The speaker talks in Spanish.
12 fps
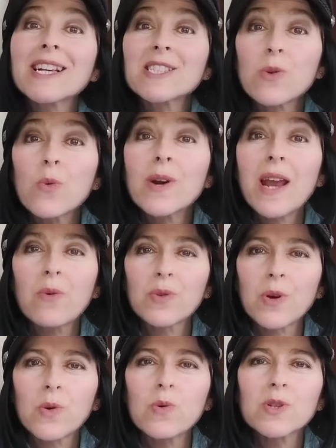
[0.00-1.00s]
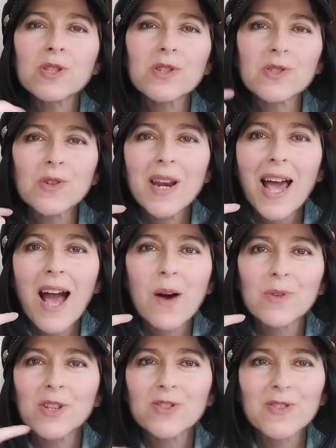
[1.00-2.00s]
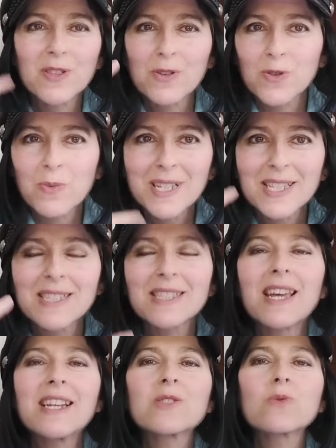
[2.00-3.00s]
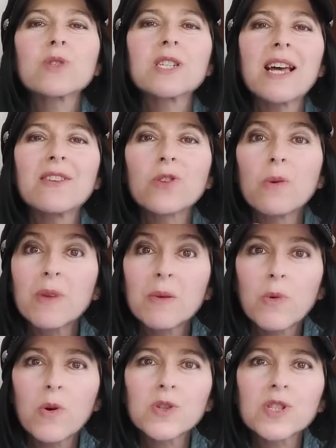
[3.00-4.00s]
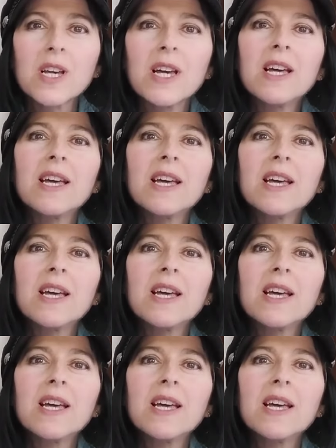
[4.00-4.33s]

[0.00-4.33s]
que es un audio curso Son audios donde tú vas a estar escuchando mi voz